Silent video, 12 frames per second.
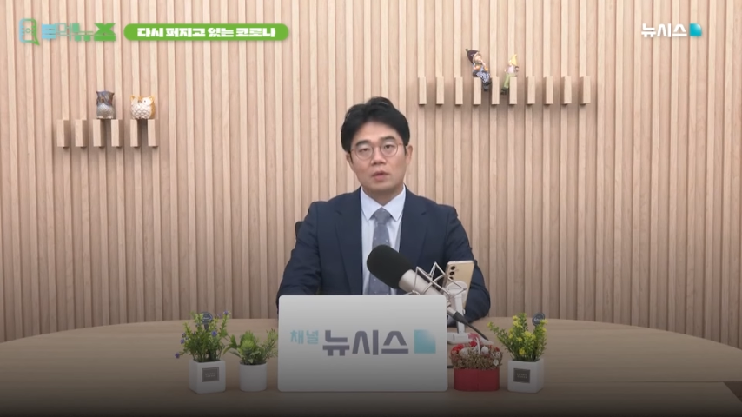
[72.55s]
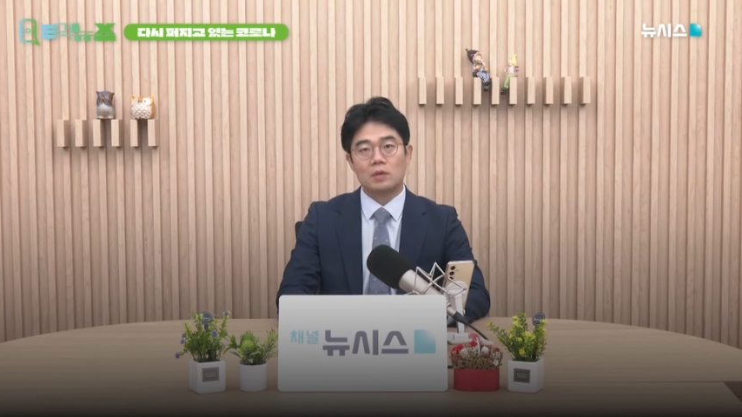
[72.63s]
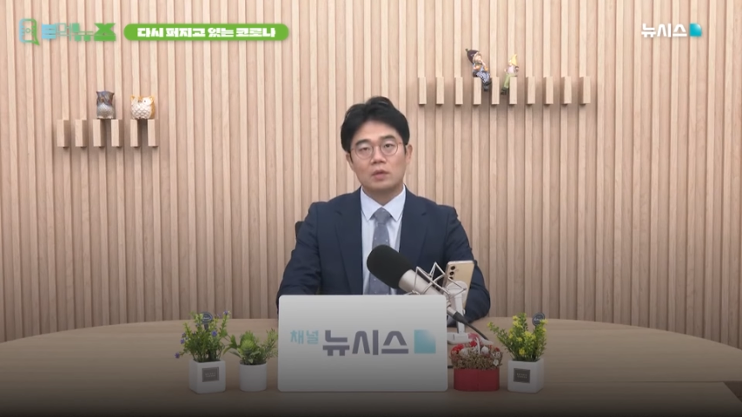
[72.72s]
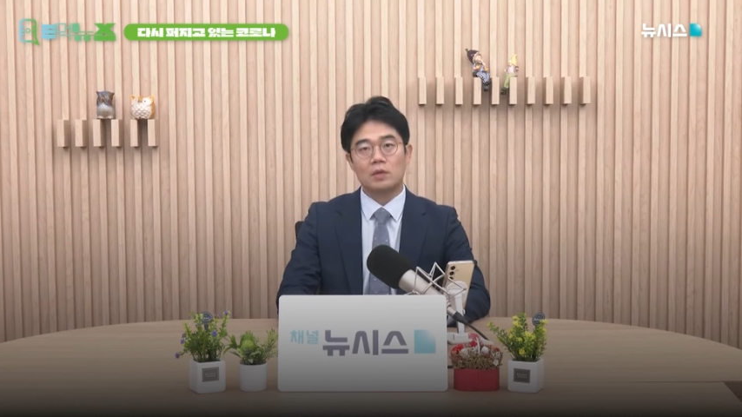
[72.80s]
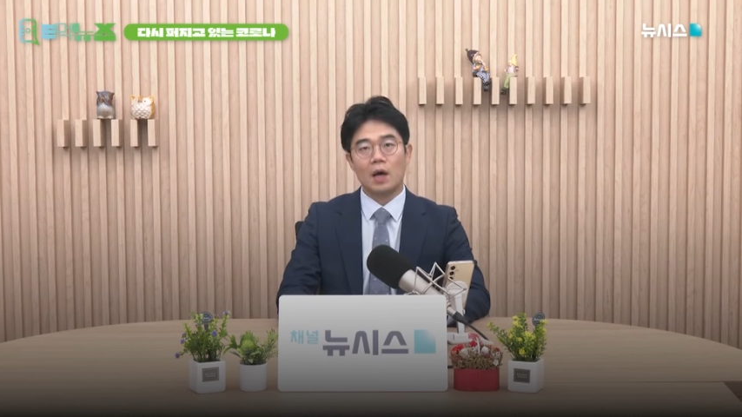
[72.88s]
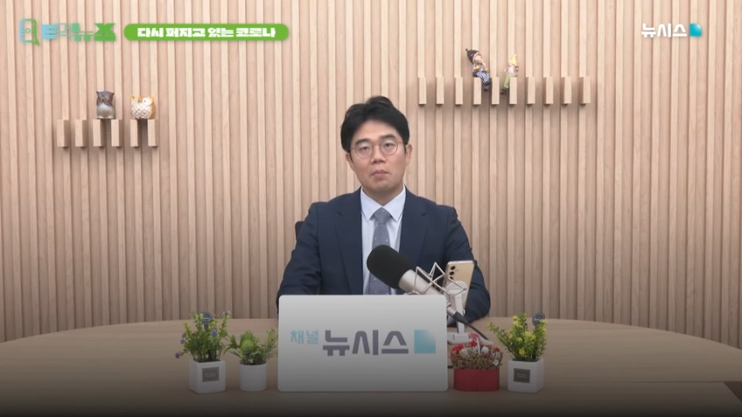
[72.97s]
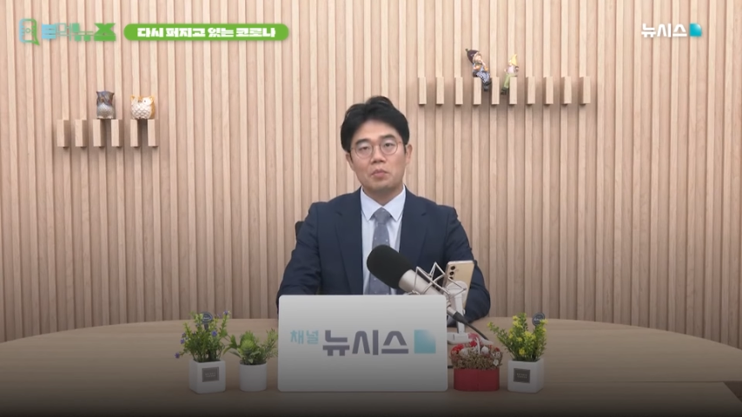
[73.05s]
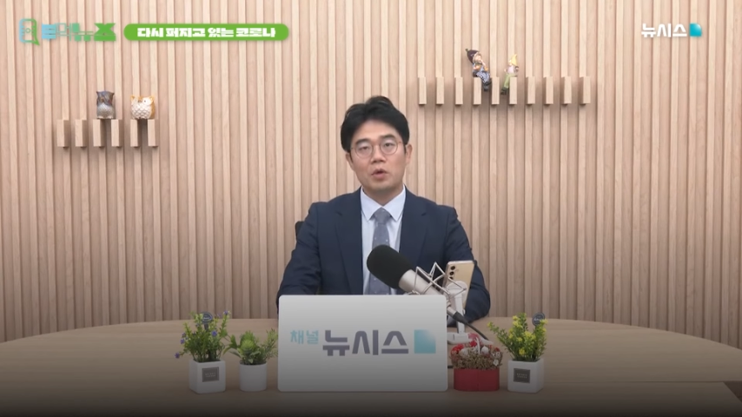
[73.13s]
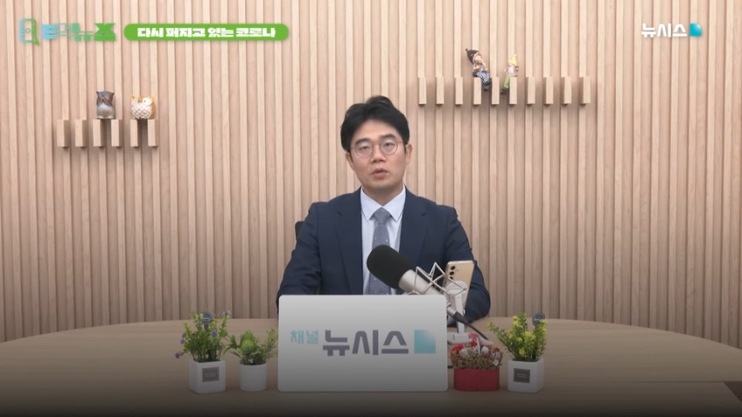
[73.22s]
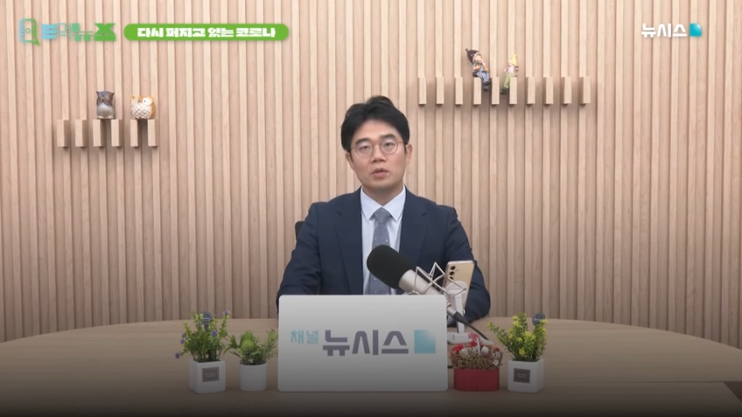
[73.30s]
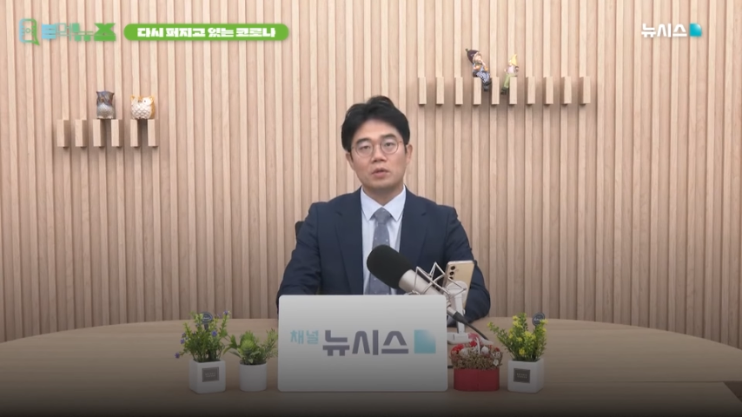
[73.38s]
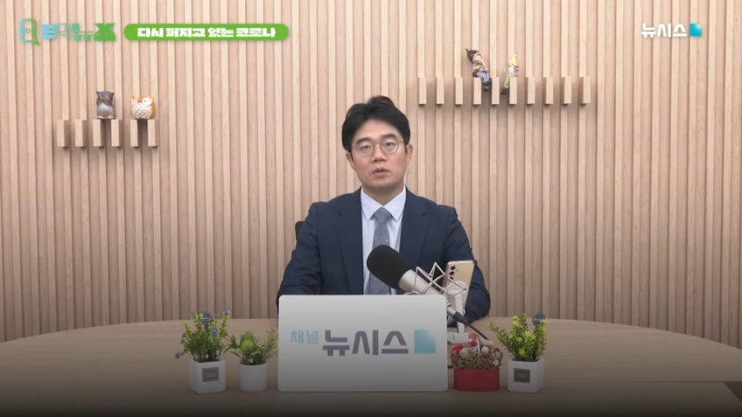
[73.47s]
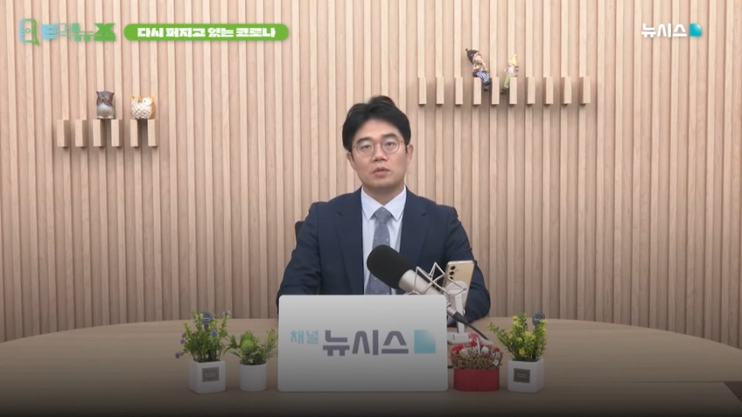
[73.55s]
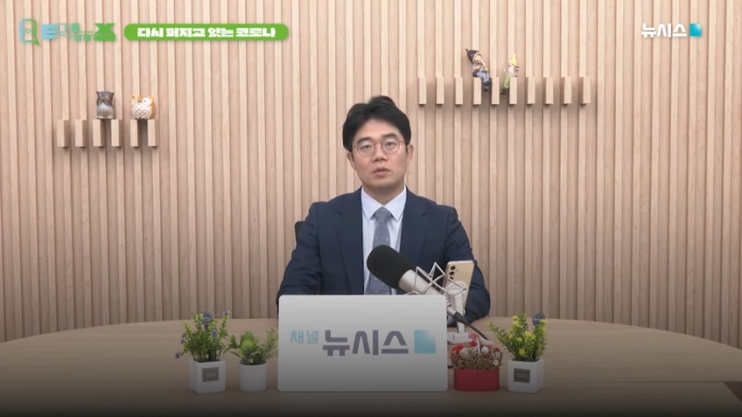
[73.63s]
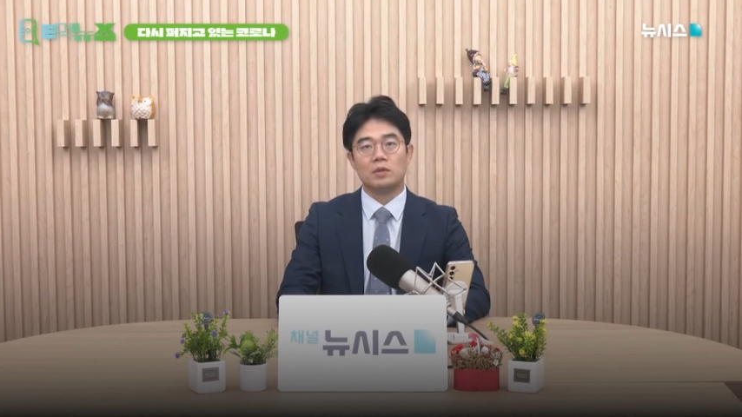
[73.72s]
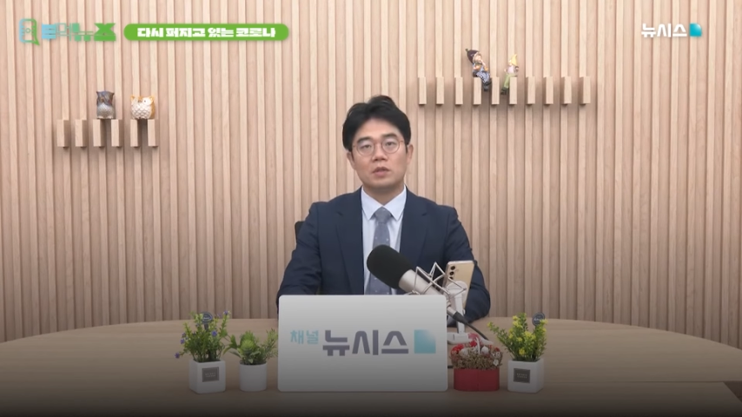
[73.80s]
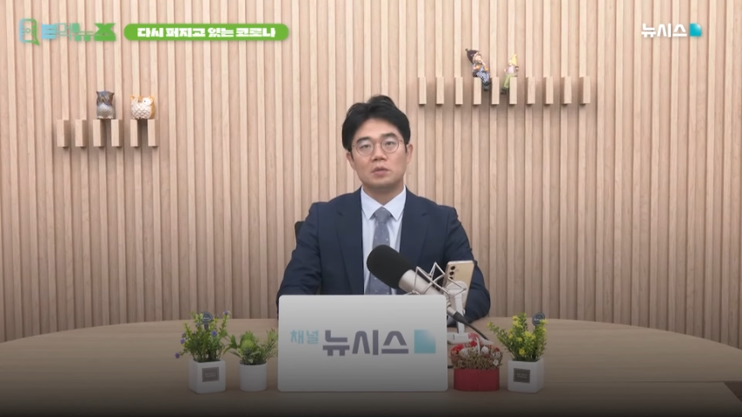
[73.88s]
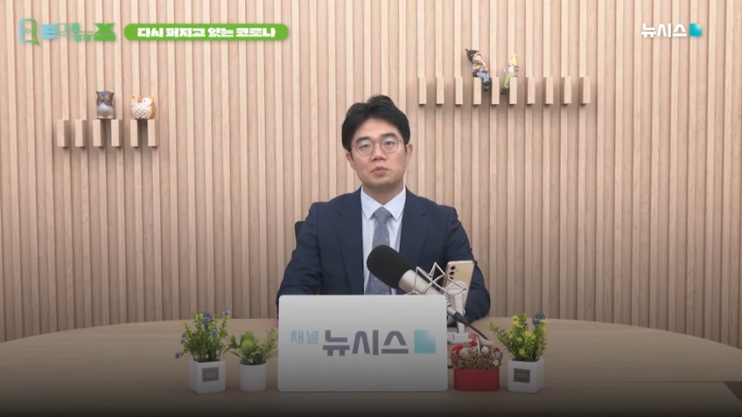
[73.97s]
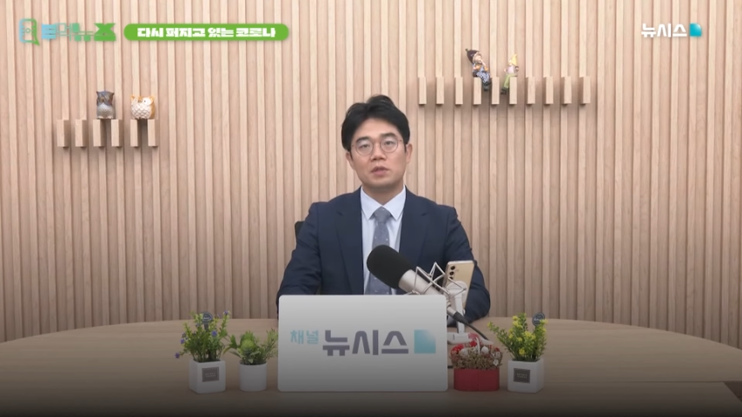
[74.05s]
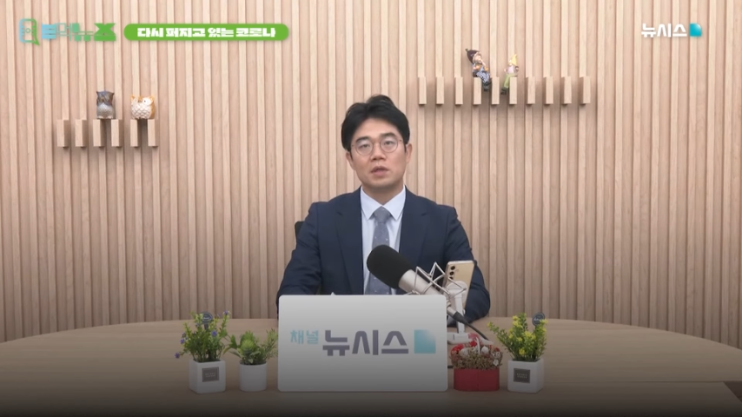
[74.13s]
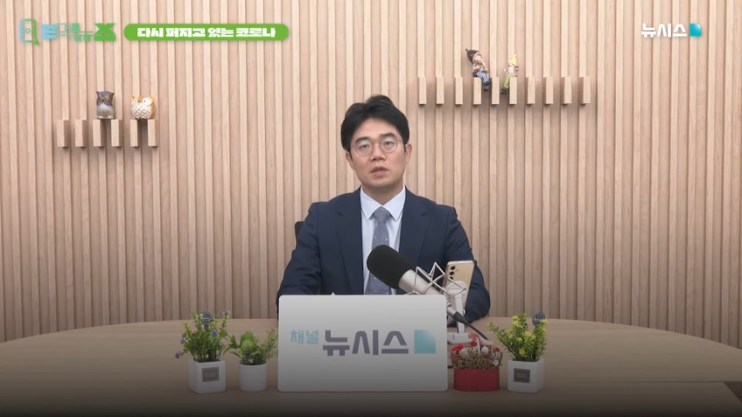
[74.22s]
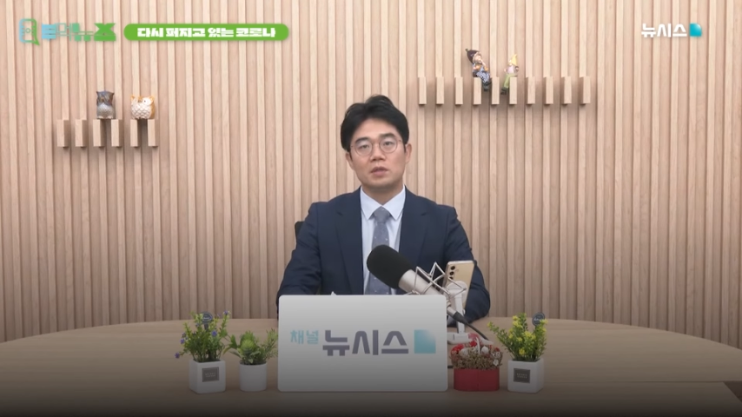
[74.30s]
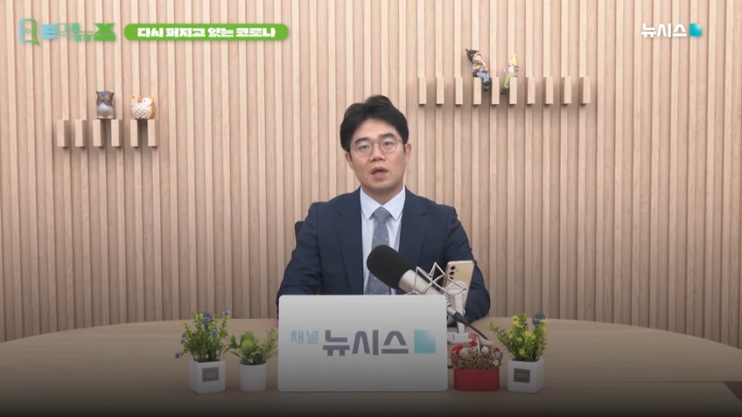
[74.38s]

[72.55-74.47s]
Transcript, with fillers: 특히 한 명은 응급실까지